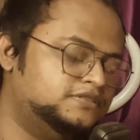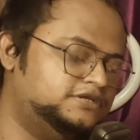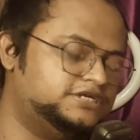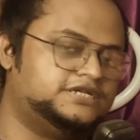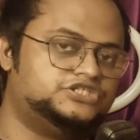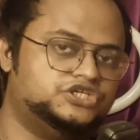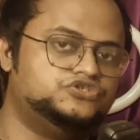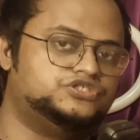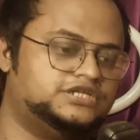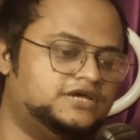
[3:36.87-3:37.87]
সেটা চেঞ্জ
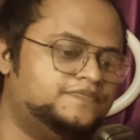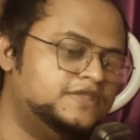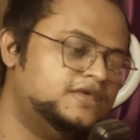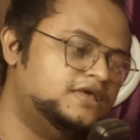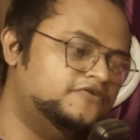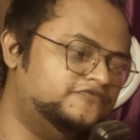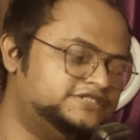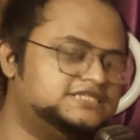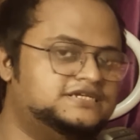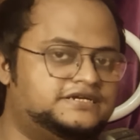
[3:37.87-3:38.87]
হচ্ছে না
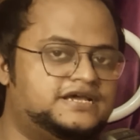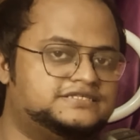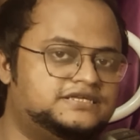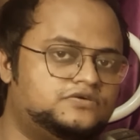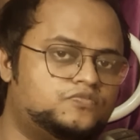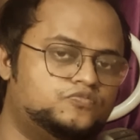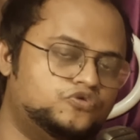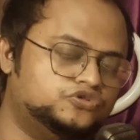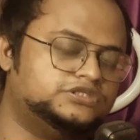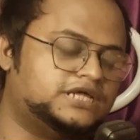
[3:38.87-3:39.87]
ভিসা সেন্টারে আছে
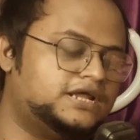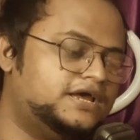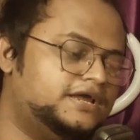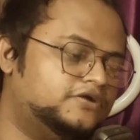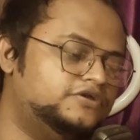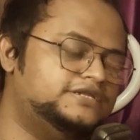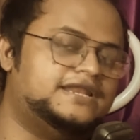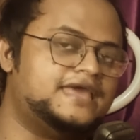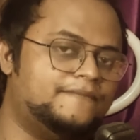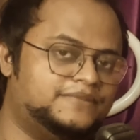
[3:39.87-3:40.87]
মূলত তারা এখন
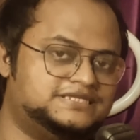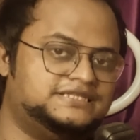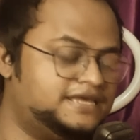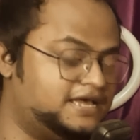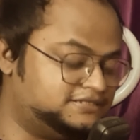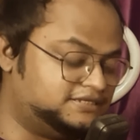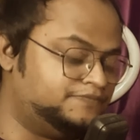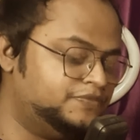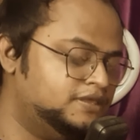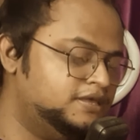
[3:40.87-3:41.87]
ইটালি অ্যাম্বাসিতেই আছে
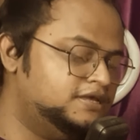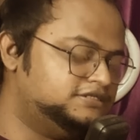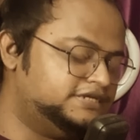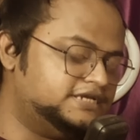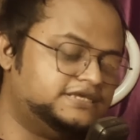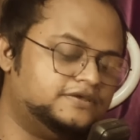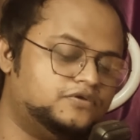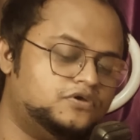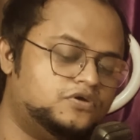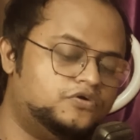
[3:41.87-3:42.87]
ঠিক আছে
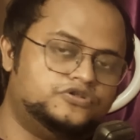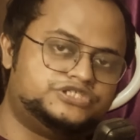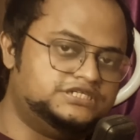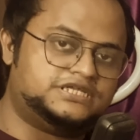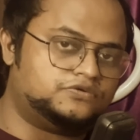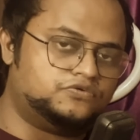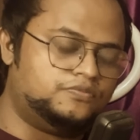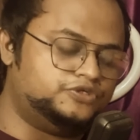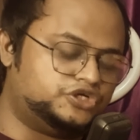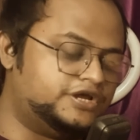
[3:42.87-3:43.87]
কোনো চিন্তার
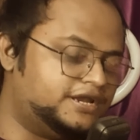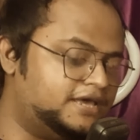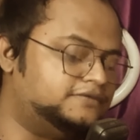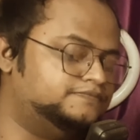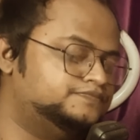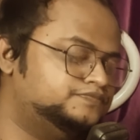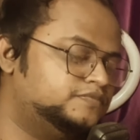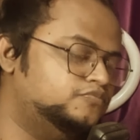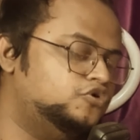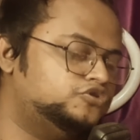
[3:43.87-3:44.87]
কোনো বিষয় নাই
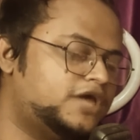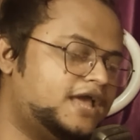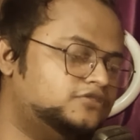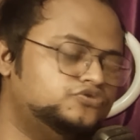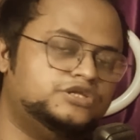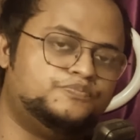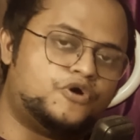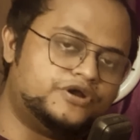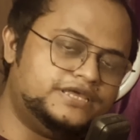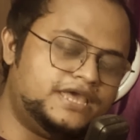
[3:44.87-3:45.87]
মূলত এক দুই দিন
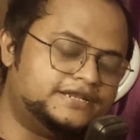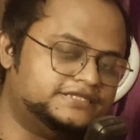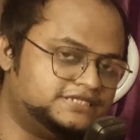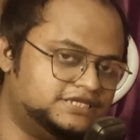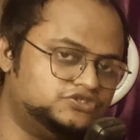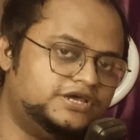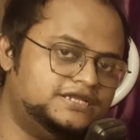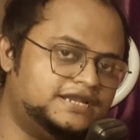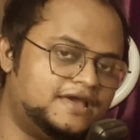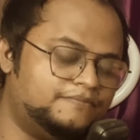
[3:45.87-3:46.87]
পরেই এটা চেঞ্জ হয়ে
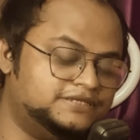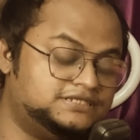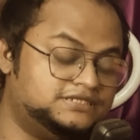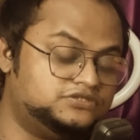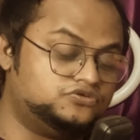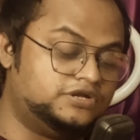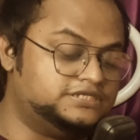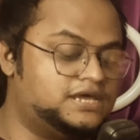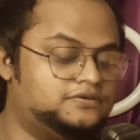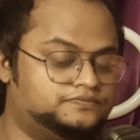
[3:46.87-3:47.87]
ইটালি অ্যাম্বাসিতে
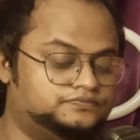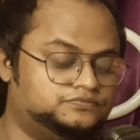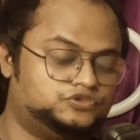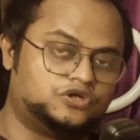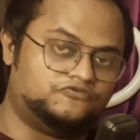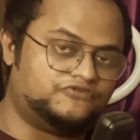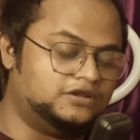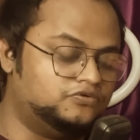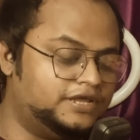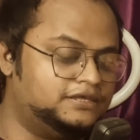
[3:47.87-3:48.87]
চলে যায় সব
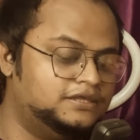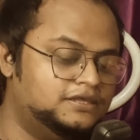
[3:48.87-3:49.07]
ফাইলগুলোই